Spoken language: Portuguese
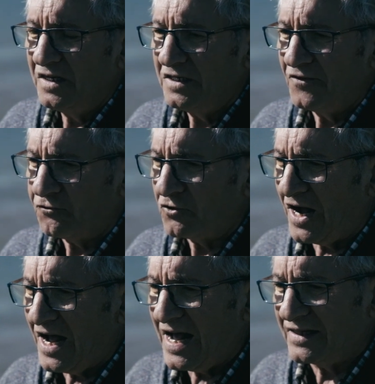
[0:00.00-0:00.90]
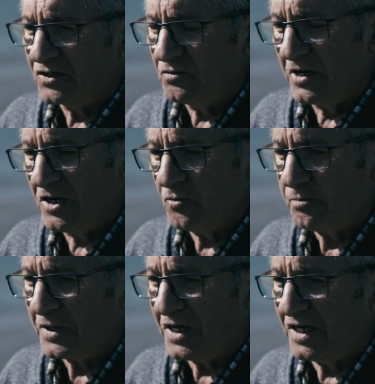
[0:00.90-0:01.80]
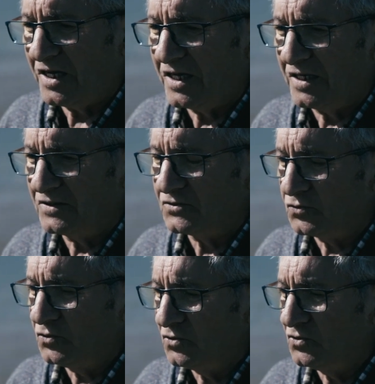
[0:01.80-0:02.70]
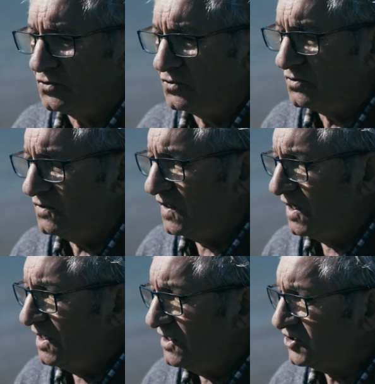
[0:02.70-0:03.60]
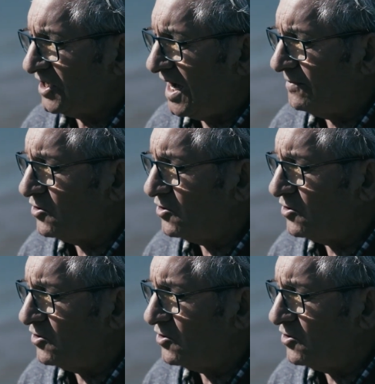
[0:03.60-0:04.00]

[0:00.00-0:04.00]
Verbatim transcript: e afogada no meu pranto está